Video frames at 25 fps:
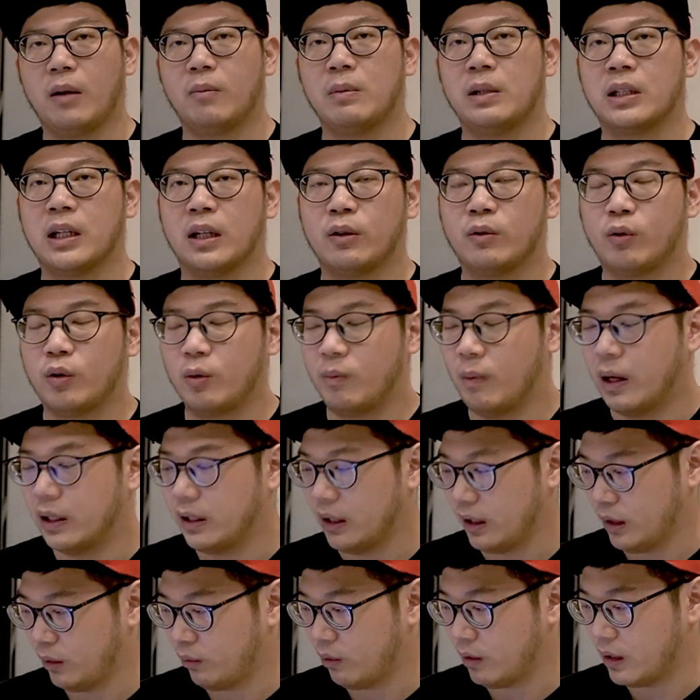bisa turun
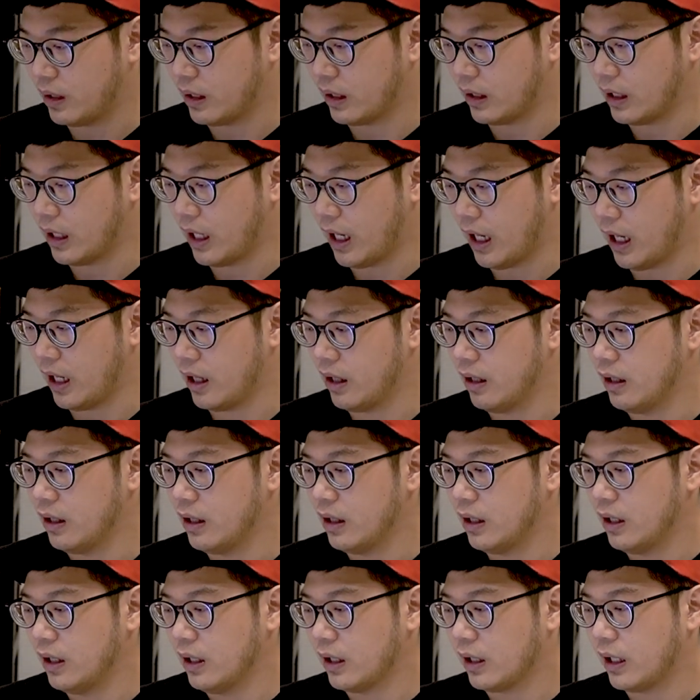banyak itu gara-gara
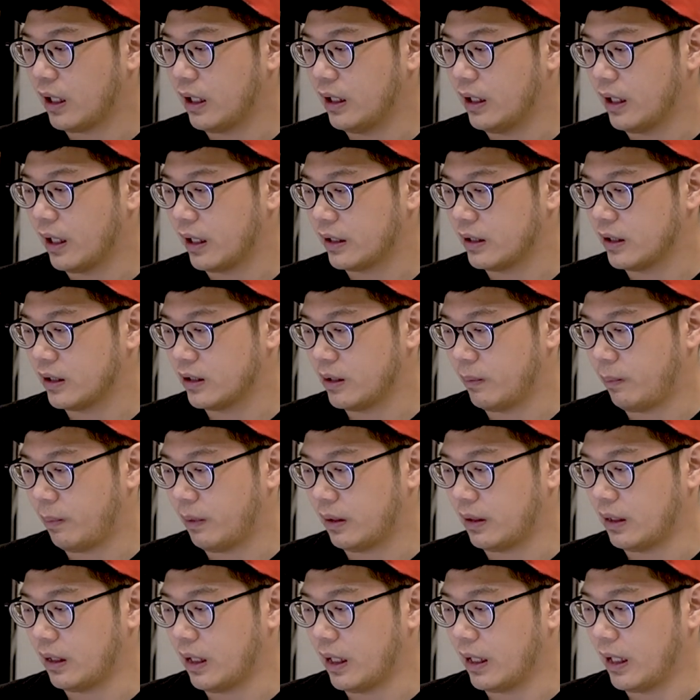kinerja
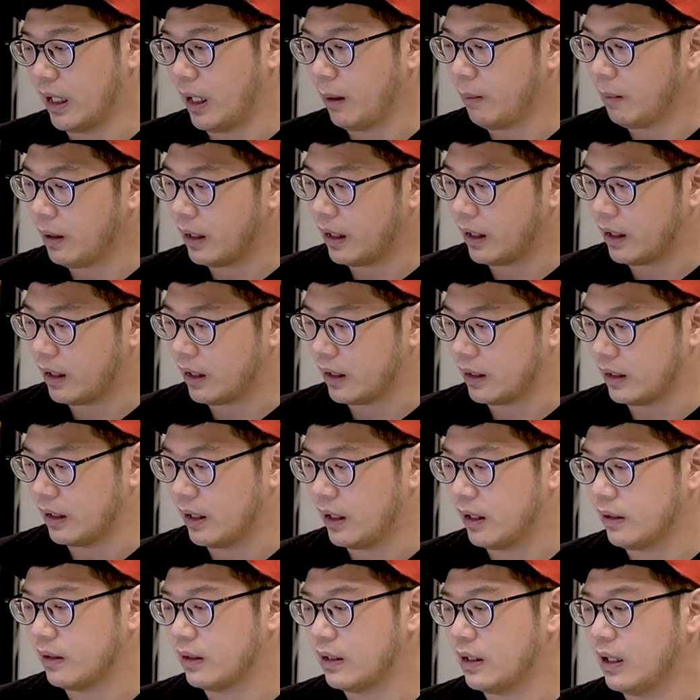seperti ADMR ya
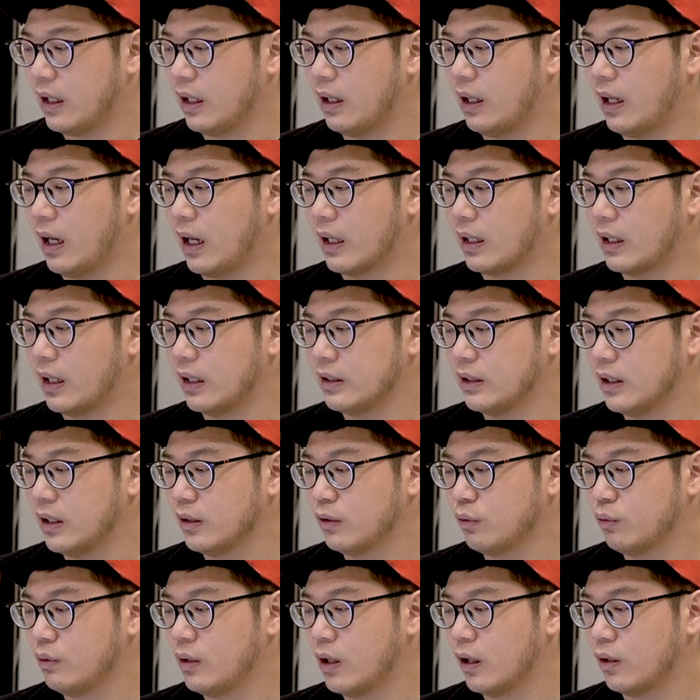yang harganya
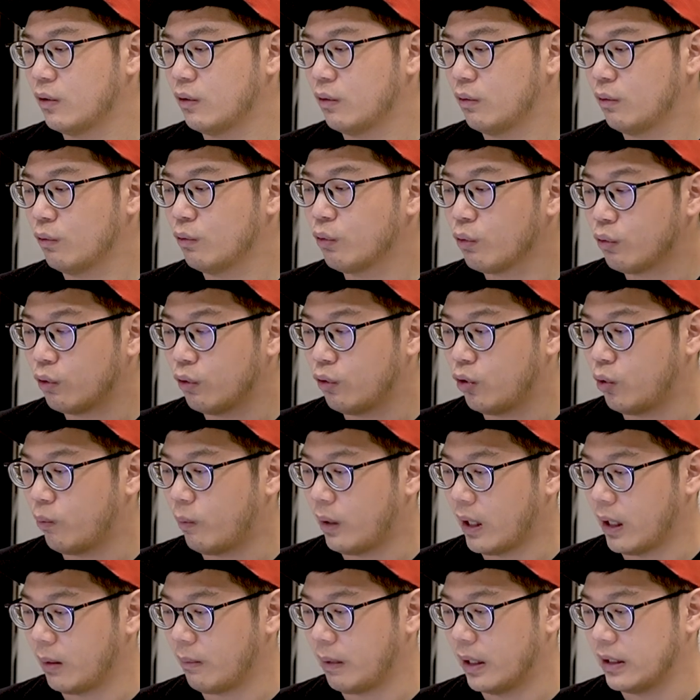sudah turun
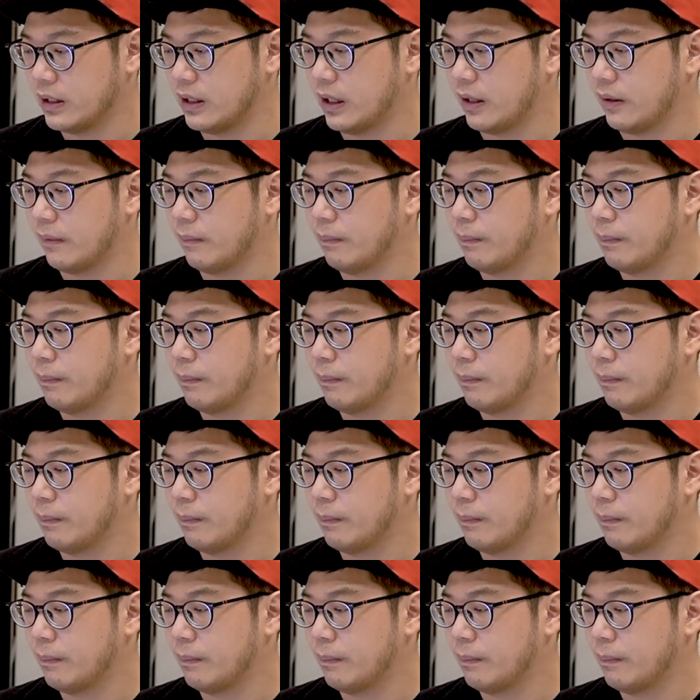lumayan banyak.